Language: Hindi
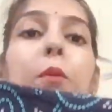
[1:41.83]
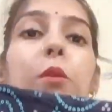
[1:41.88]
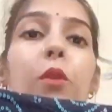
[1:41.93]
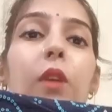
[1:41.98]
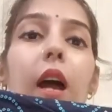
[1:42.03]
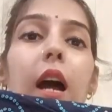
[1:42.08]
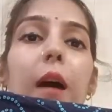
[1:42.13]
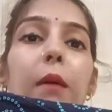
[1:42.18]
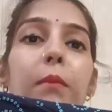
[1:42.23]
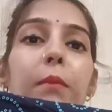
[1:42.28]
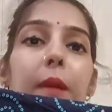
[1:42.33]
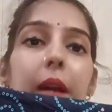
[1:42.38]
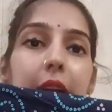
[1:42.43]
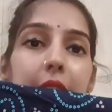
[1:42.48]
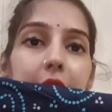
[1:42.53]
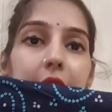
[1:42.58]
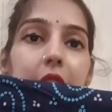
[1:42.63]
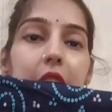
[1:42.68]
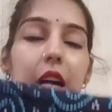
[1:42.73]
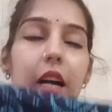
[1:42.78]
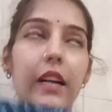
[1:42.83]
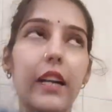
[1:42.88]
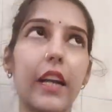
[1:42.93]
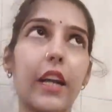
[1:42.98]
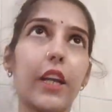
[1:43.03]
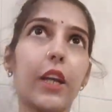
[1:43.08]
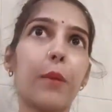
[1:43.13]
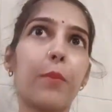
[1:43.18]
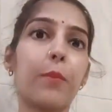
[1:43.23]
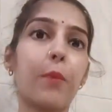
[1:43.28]
पूरा अम्ब्रेला कट
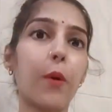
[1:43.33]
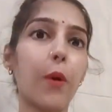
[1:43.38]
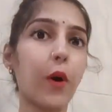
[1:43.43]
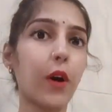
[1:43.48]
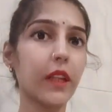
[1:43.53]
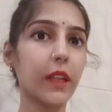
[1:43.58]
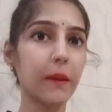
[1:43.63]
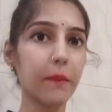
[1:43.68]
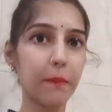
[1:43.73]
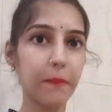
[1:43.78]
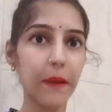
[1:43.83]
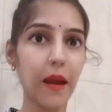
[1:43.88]
है ये बहुत ही